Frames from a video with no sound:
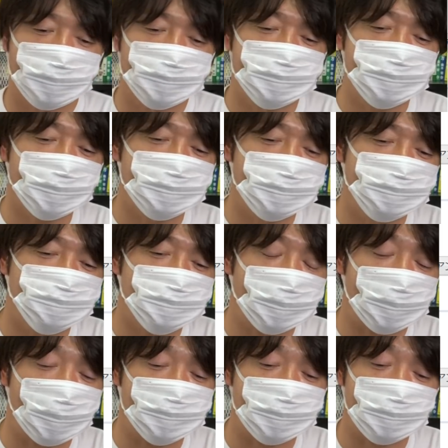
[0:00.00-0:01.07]
2020
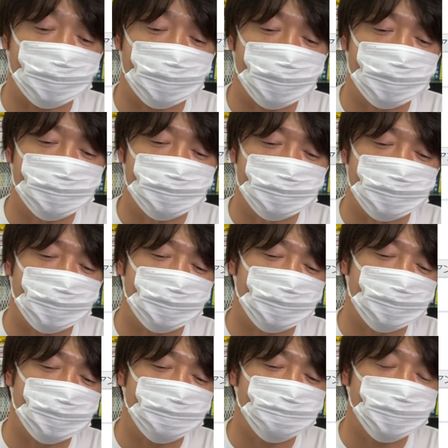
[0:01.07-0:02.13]
年に入ってからね、
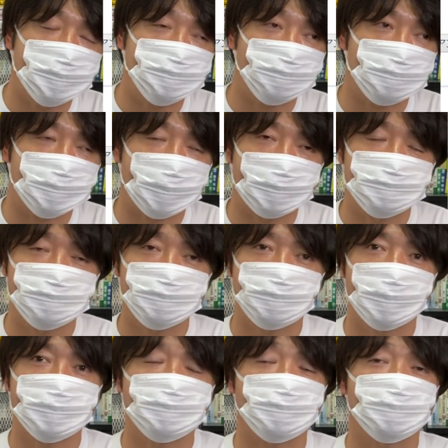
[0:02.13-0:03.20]
えー、やっぱりその
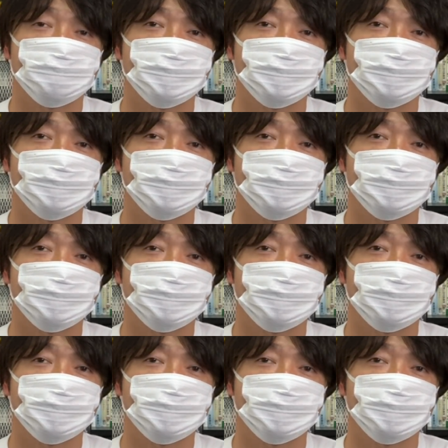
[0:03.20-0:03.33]
ダウントレンド、